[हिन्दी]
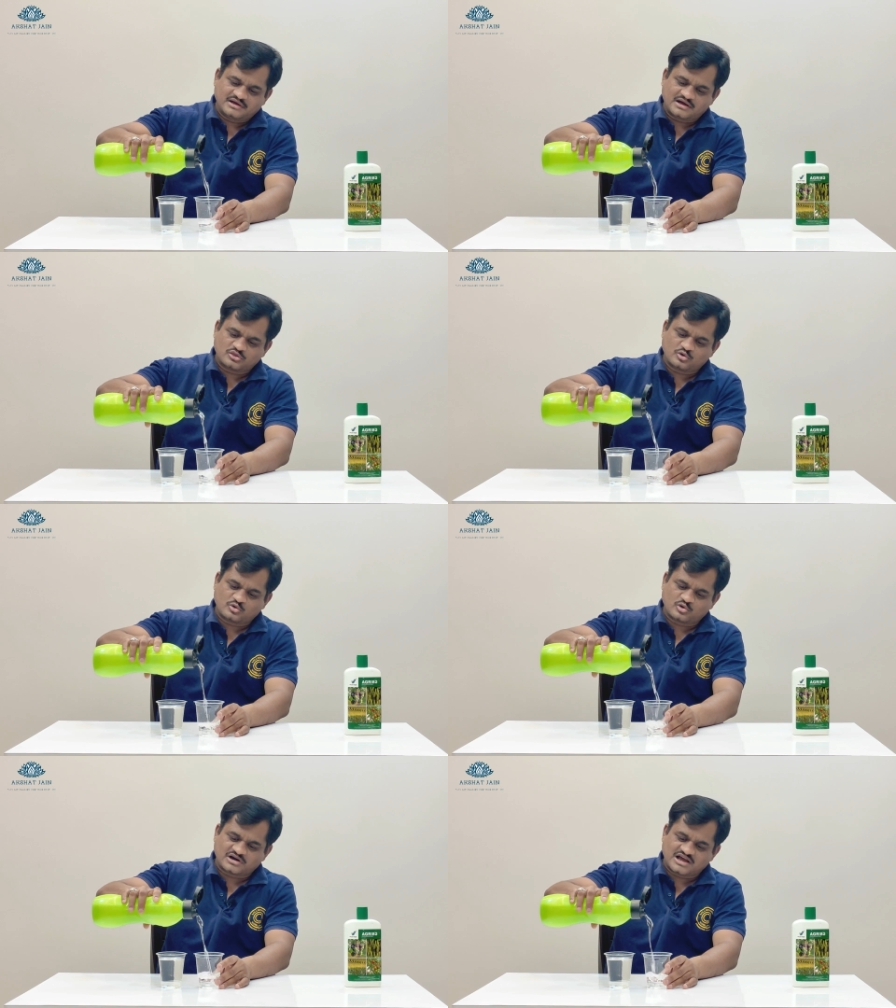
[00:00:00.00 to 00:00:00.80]
यह
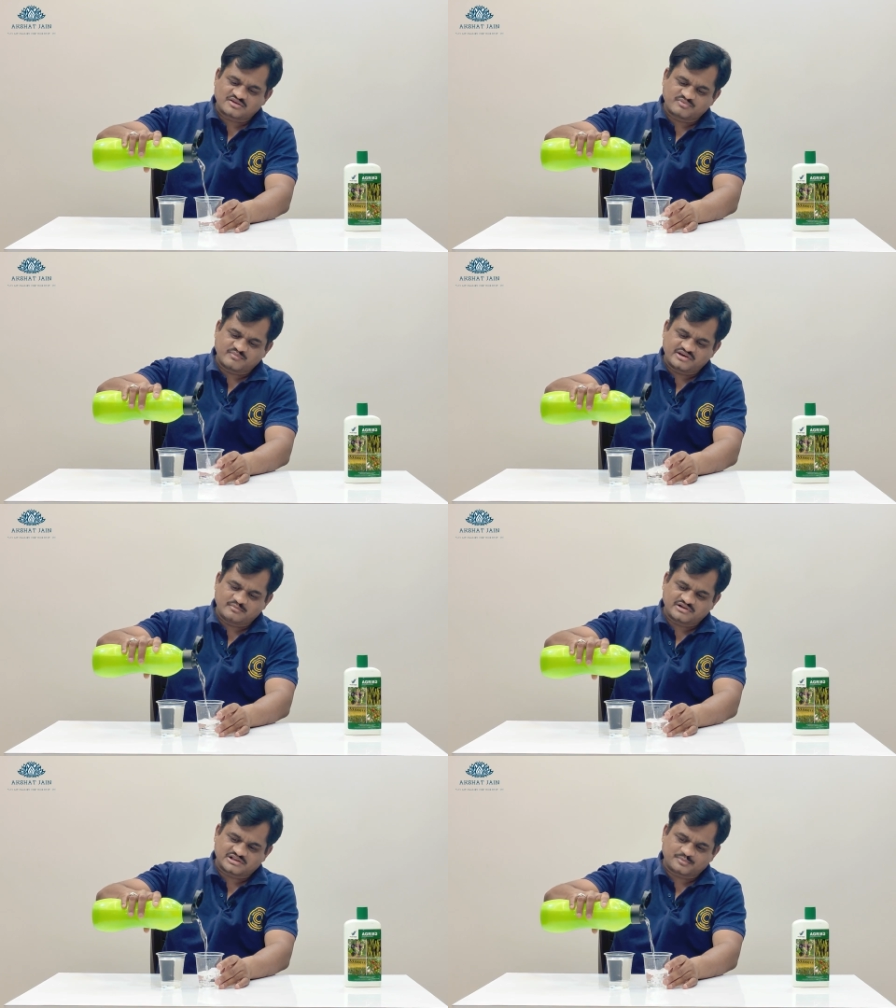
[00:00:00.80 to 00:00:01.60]
दोनों ग्लास में
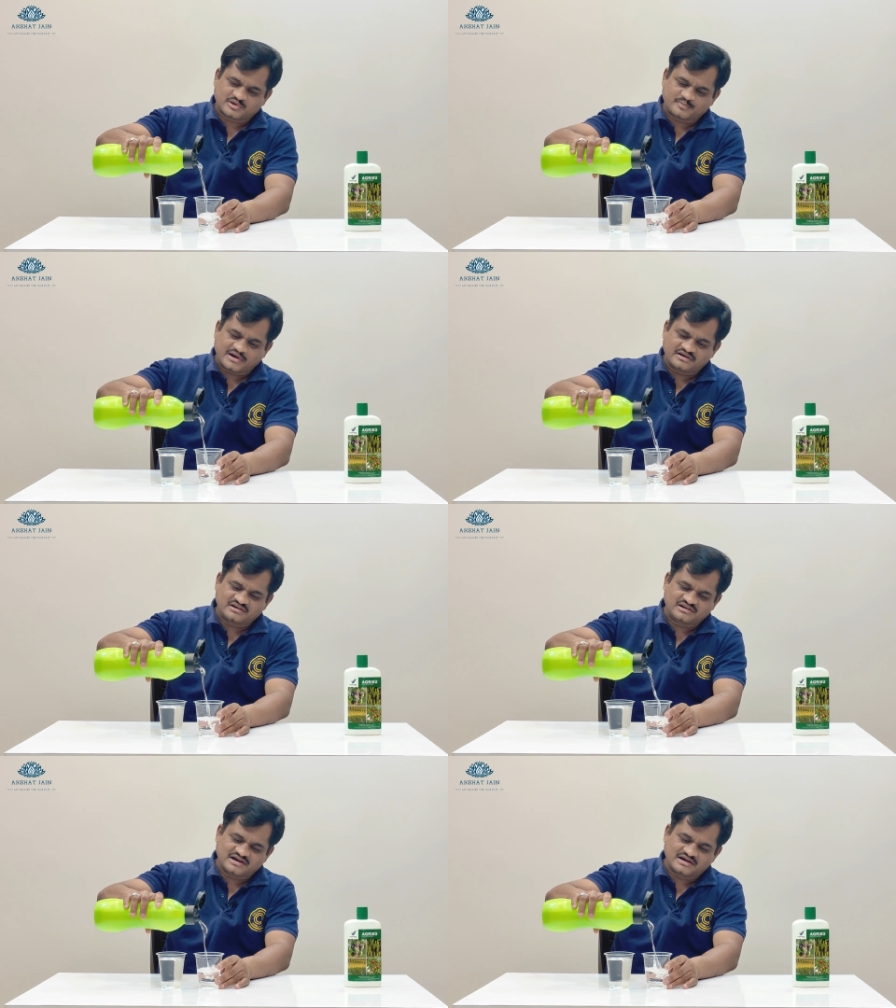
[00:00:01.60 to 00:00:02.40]
मैंने मतलब कि
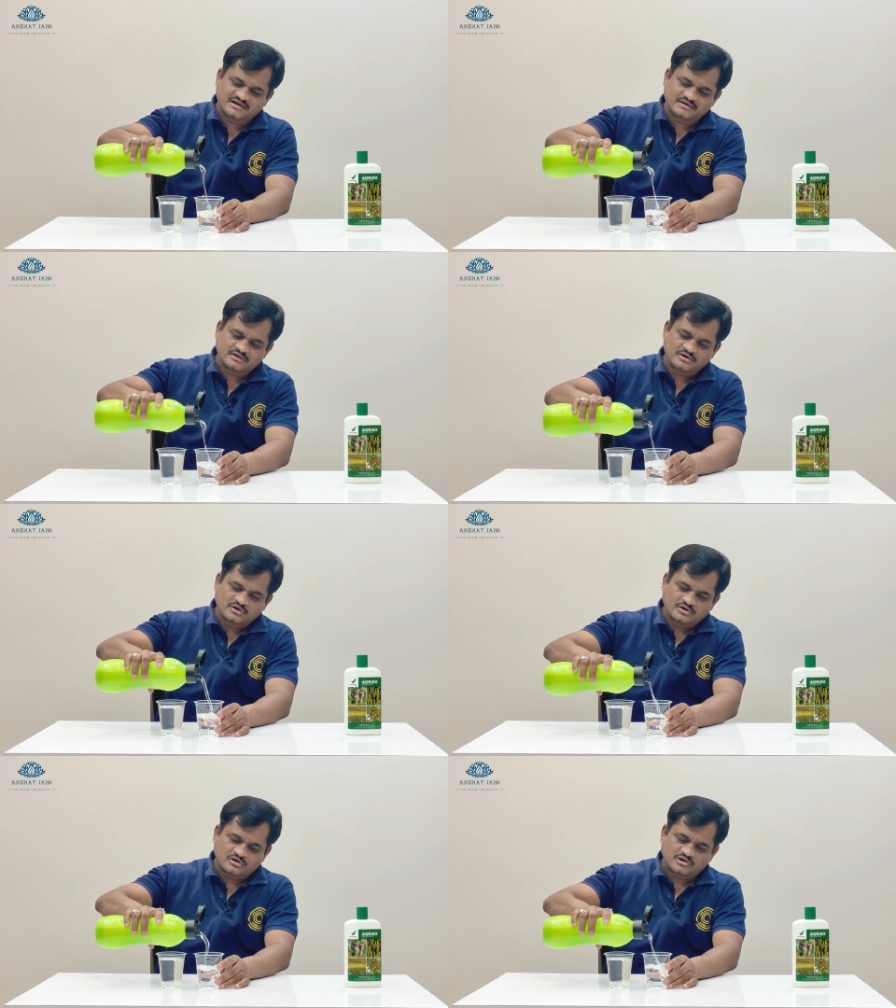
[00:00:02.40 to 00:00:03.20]
पानी लिया है
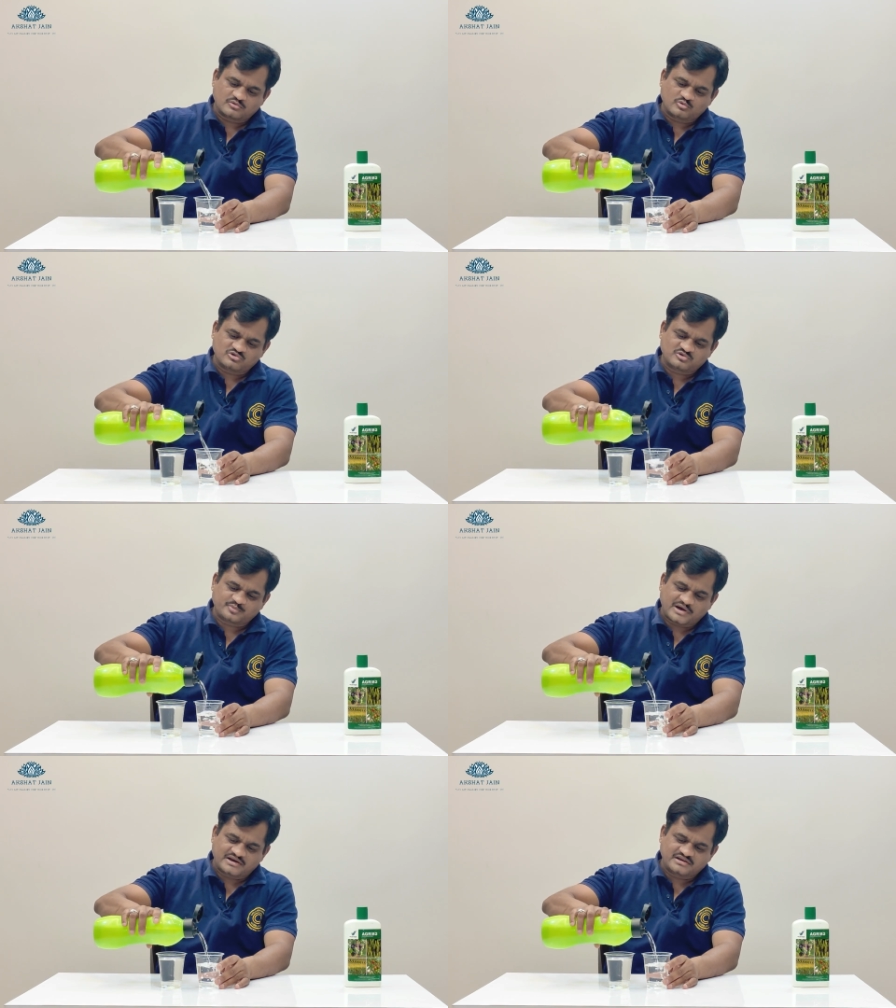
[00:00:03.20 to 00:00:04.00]
और उस
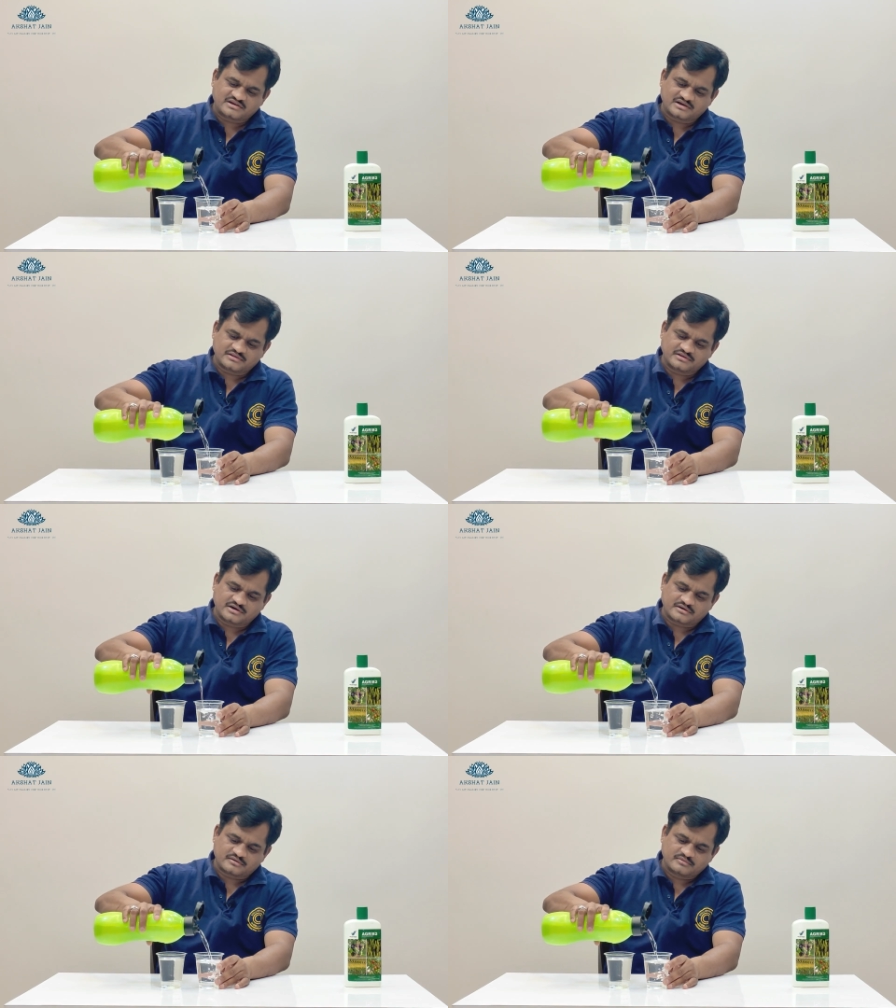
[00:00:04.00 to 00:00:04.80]
पानी के
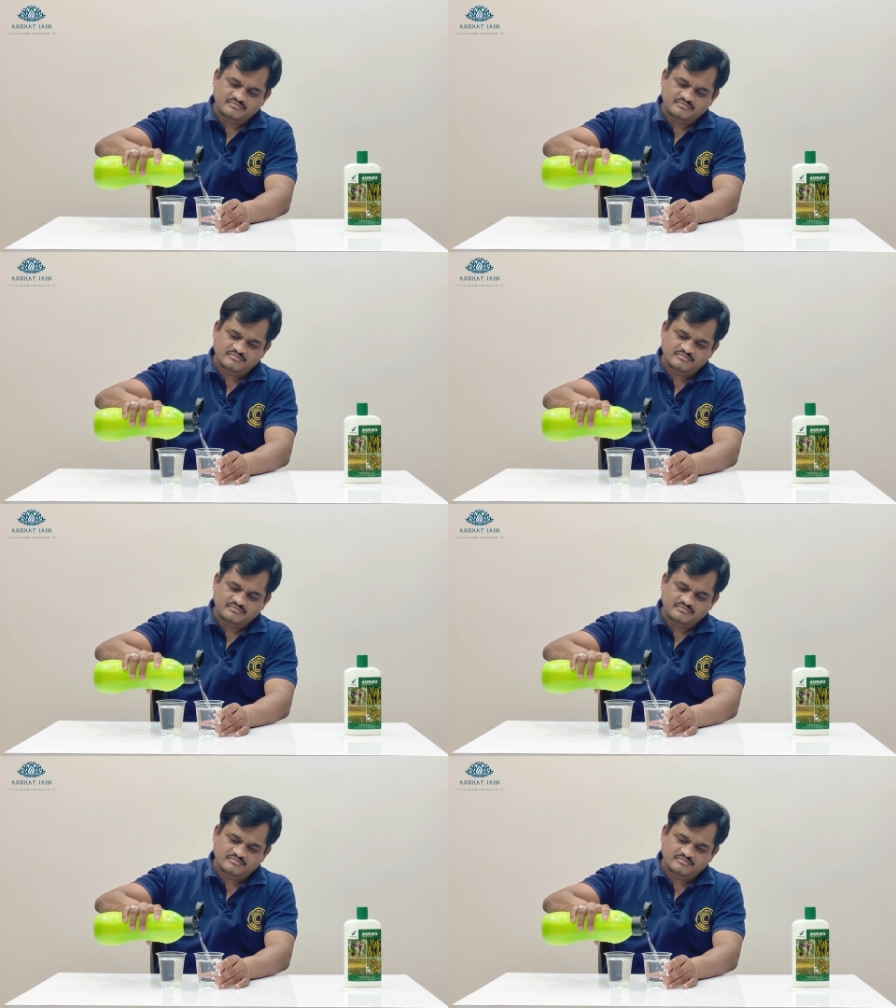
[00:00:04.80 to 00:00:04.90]
अंदर